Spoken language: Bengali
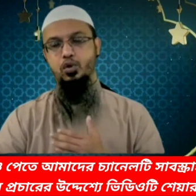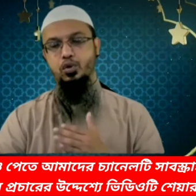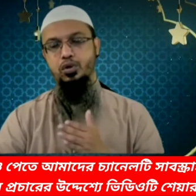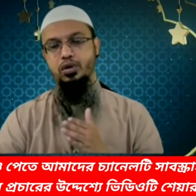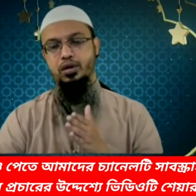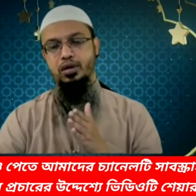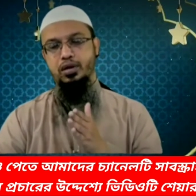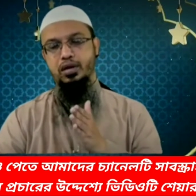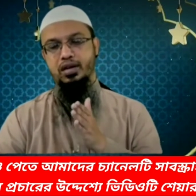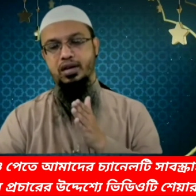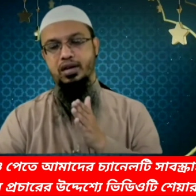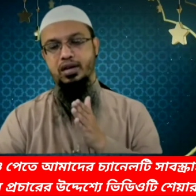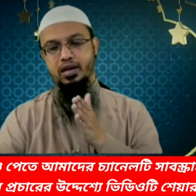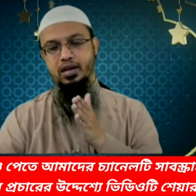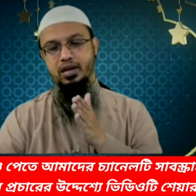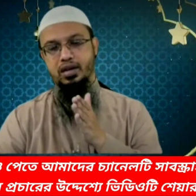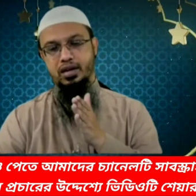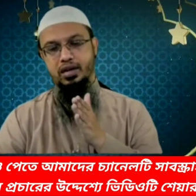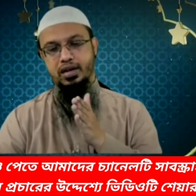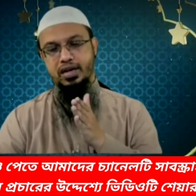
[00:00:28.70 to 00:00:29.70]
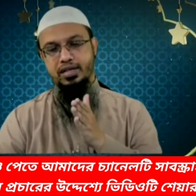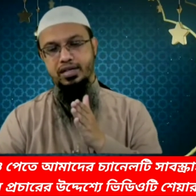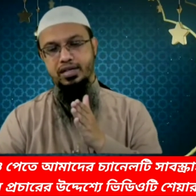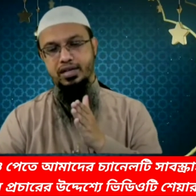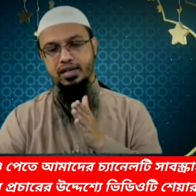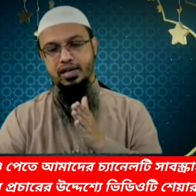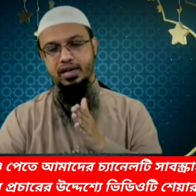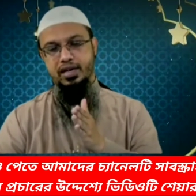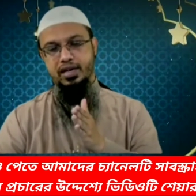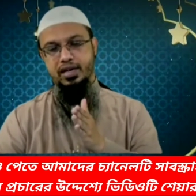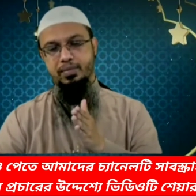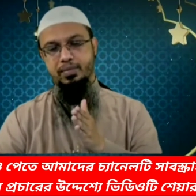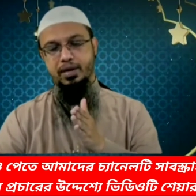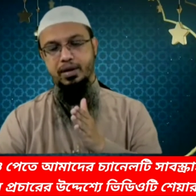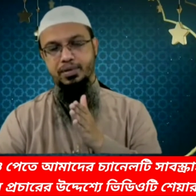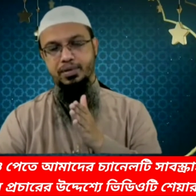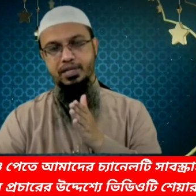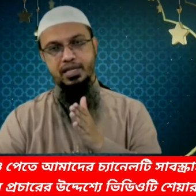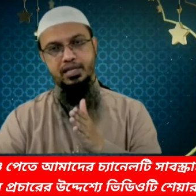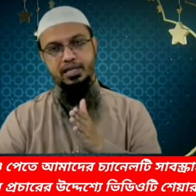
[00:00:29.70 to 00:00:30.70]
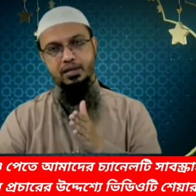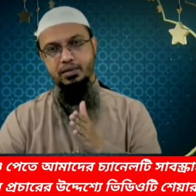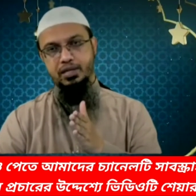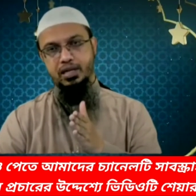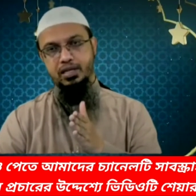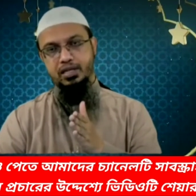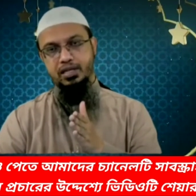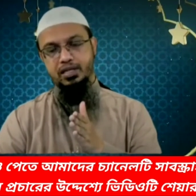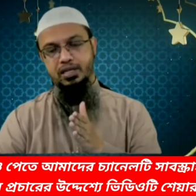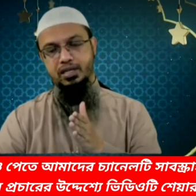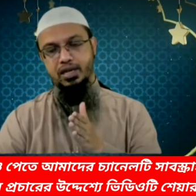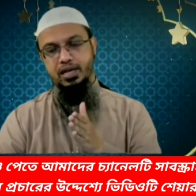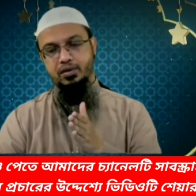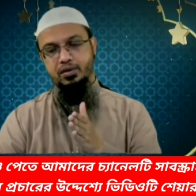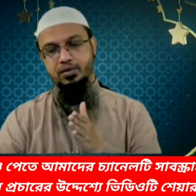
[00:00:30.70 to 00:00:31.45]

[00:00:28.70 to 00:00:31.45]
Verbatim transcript: ধরুন এদিকে কেবল আপনি সেই হিসাবে দাঁড়িয়েছেন